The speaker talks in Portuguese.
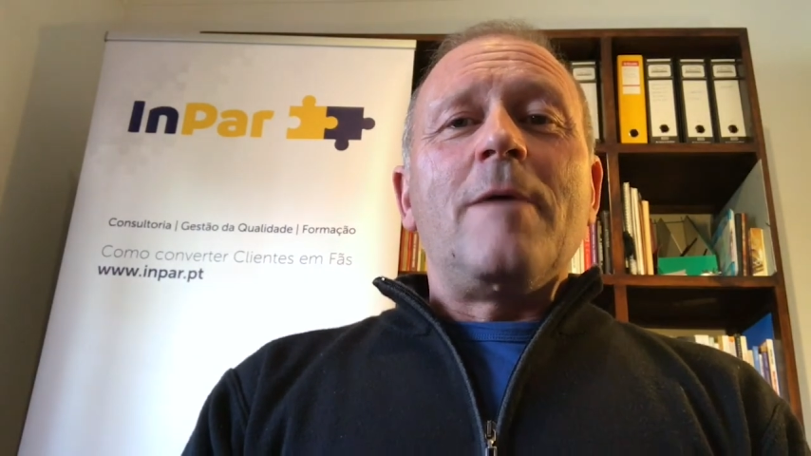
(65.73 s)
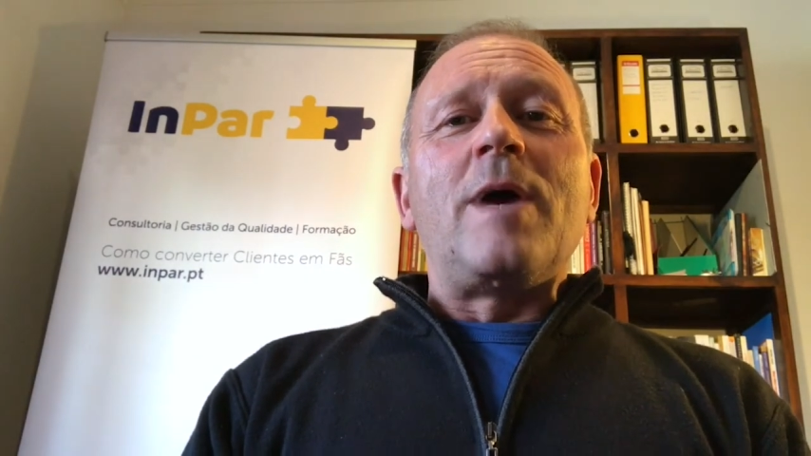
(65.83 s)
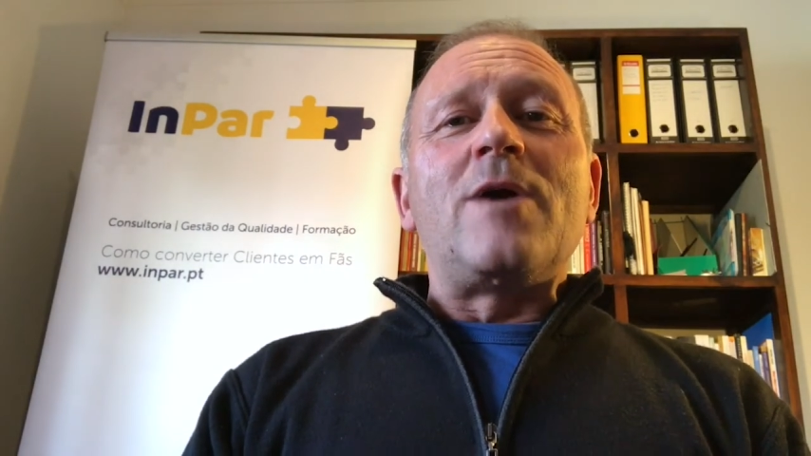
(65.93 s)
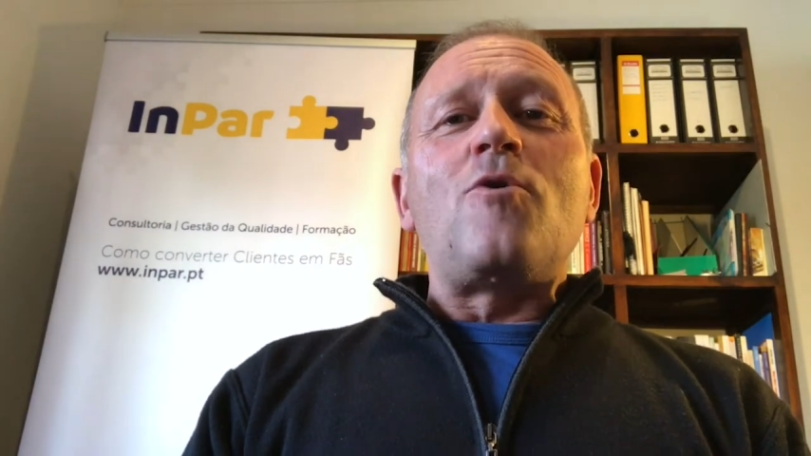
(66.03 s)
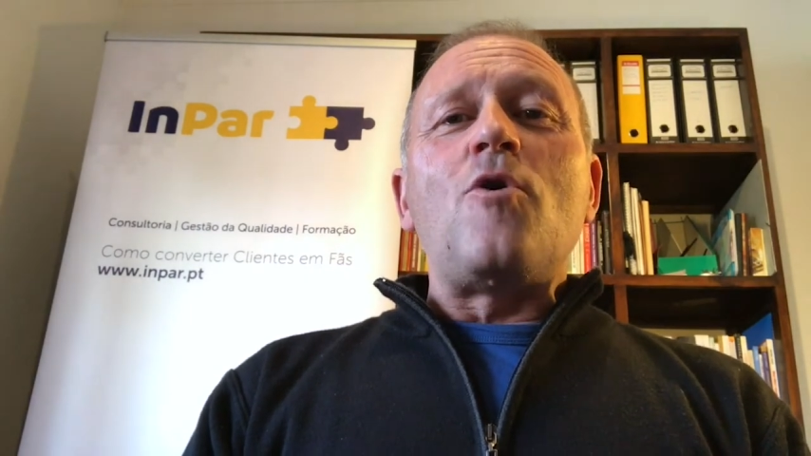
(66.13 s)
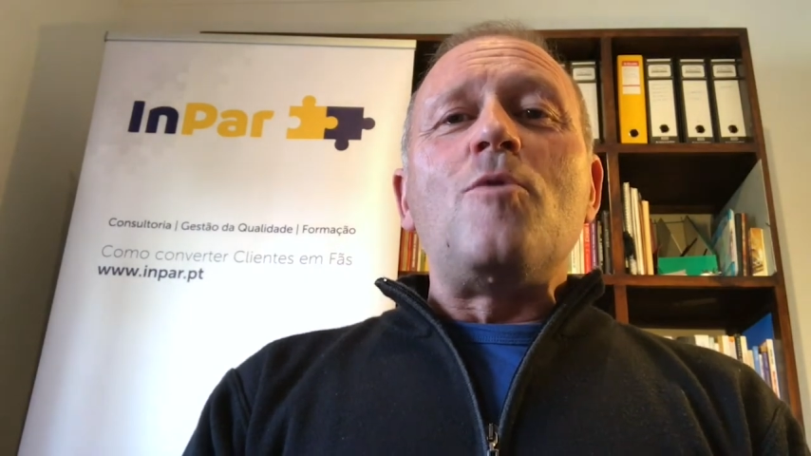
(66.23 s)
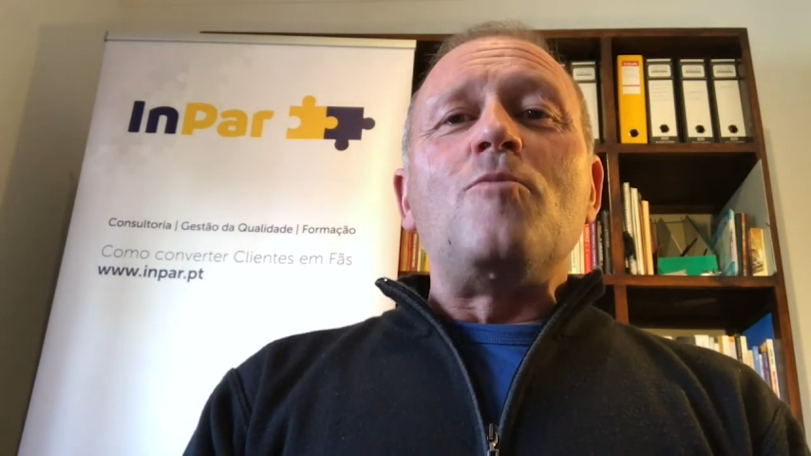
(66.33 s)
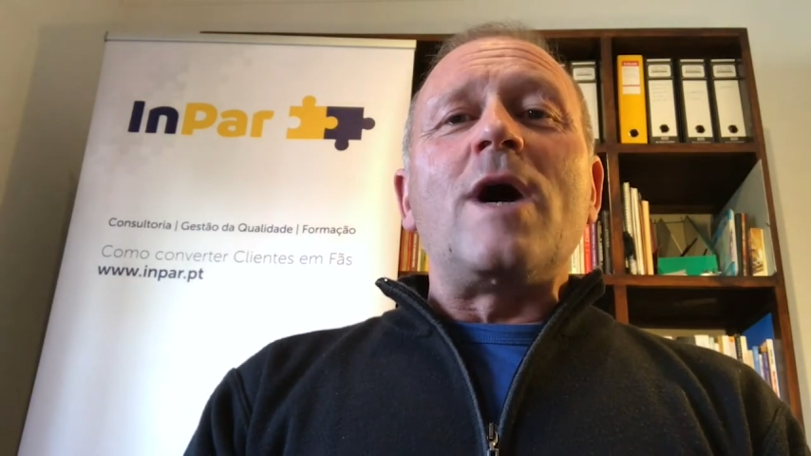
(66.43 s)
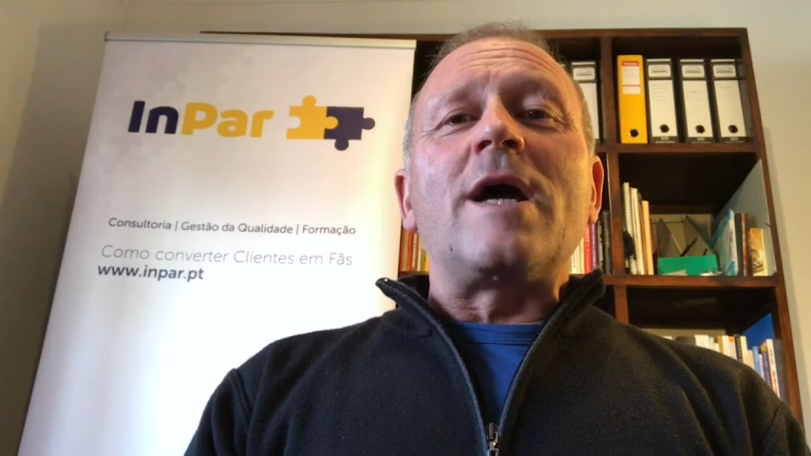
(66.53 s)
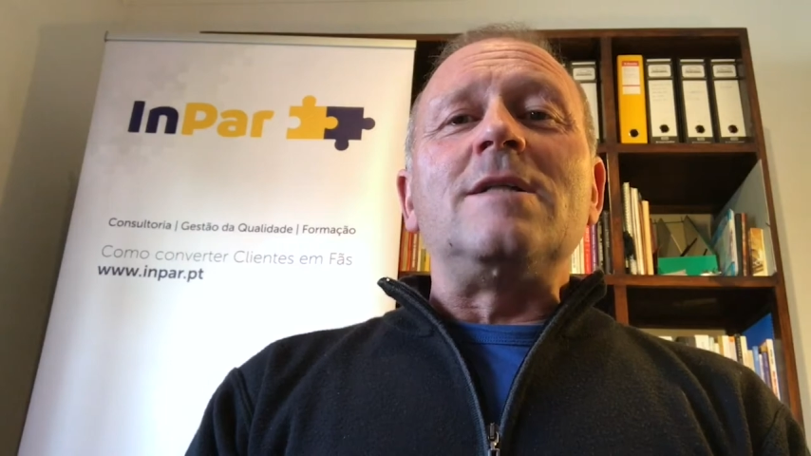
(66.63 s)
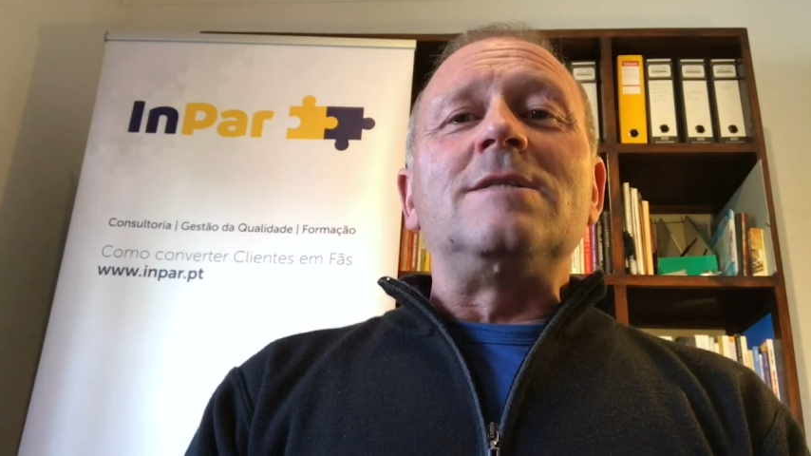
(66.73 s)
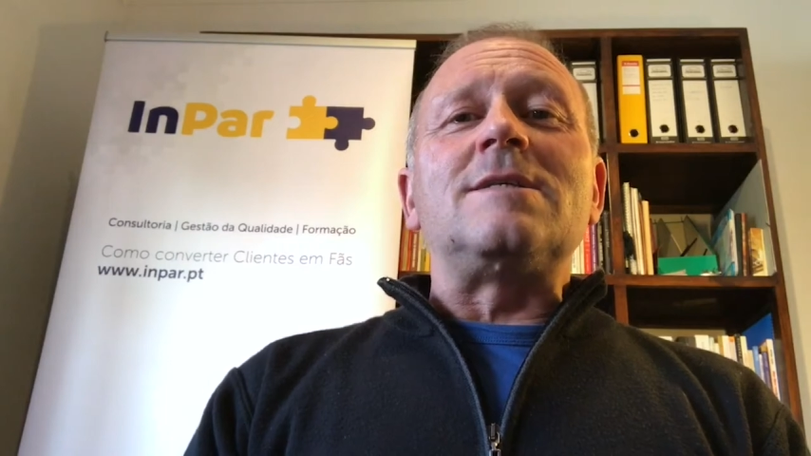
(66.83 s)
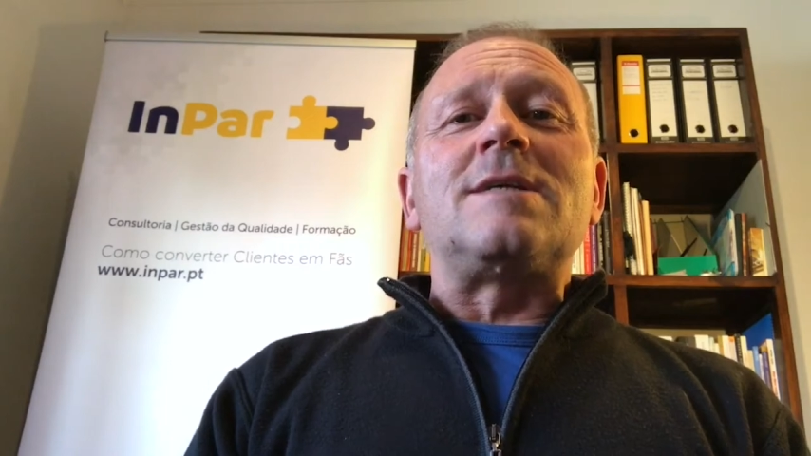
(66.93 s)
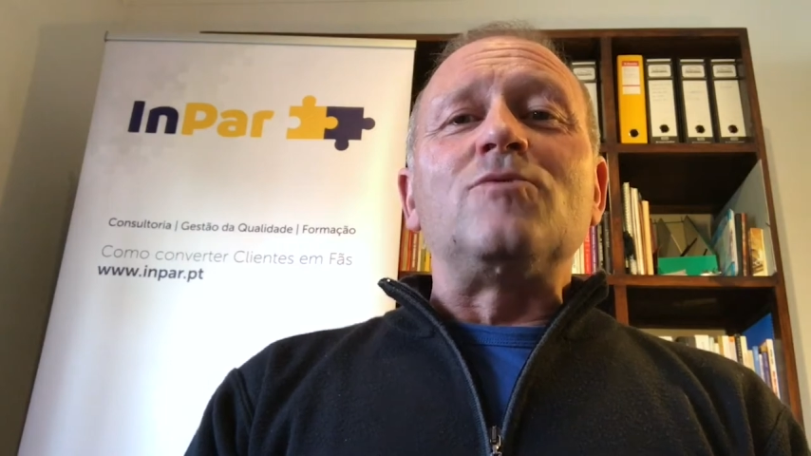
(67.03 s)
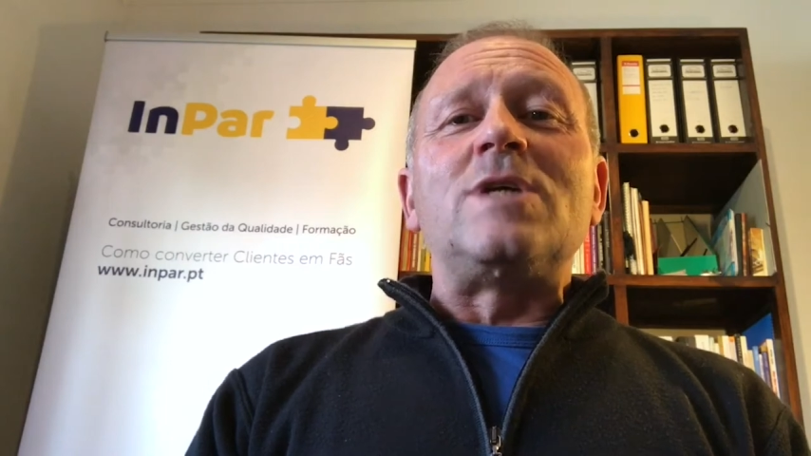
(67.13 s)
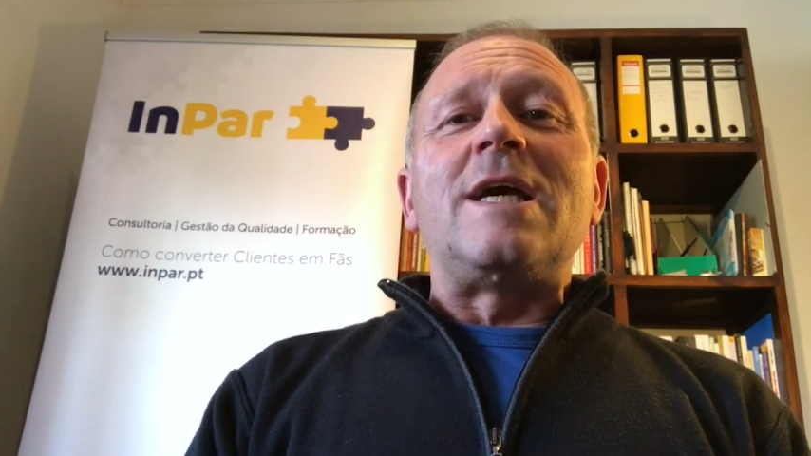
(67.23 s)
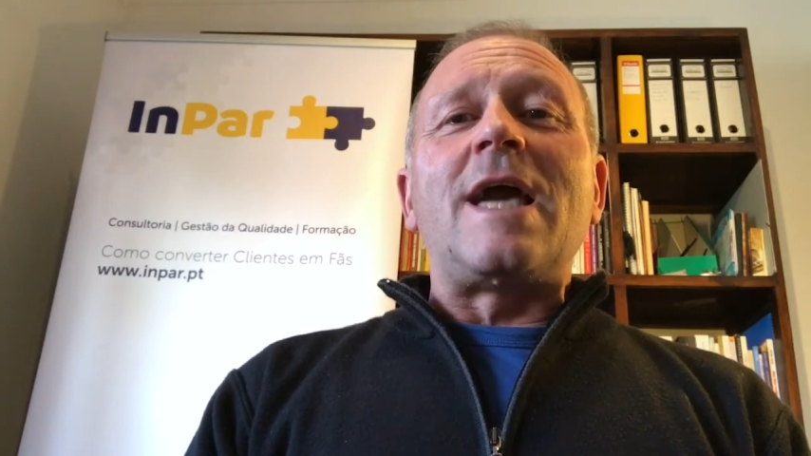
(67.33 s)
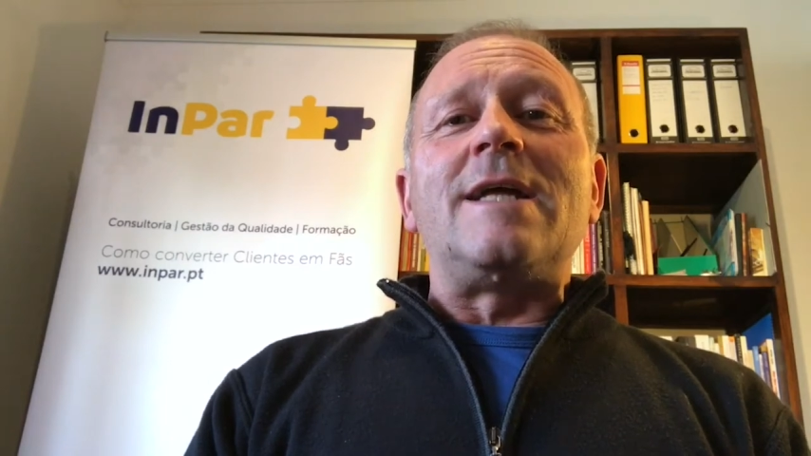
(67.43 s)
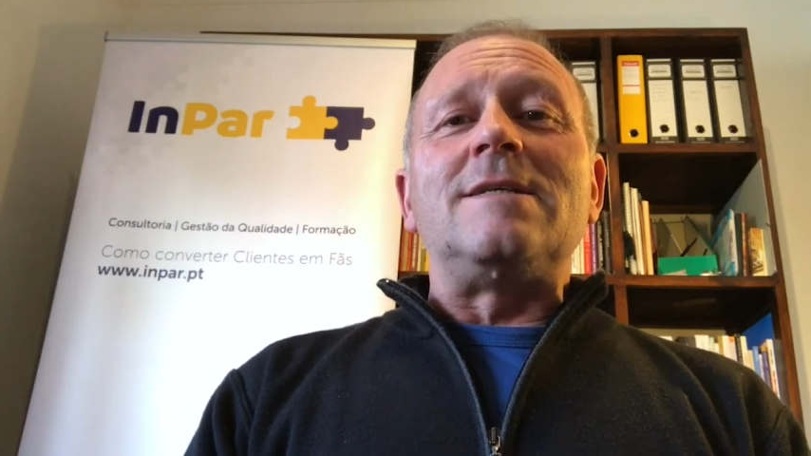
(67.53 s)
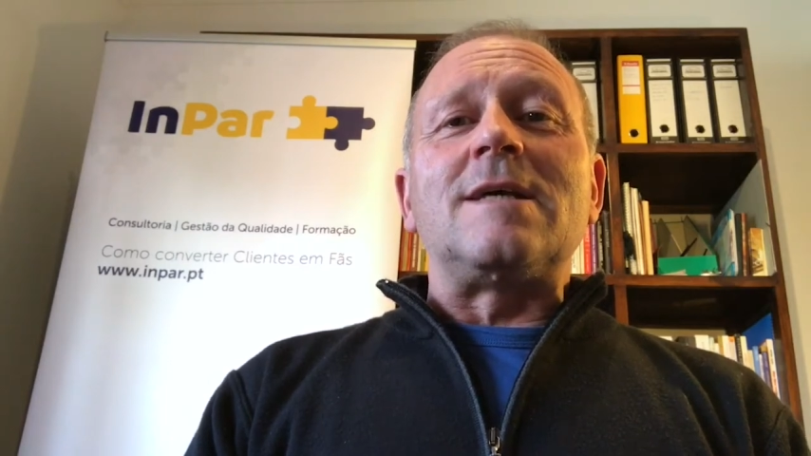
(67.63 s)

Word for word: bem como a realização de inquéritos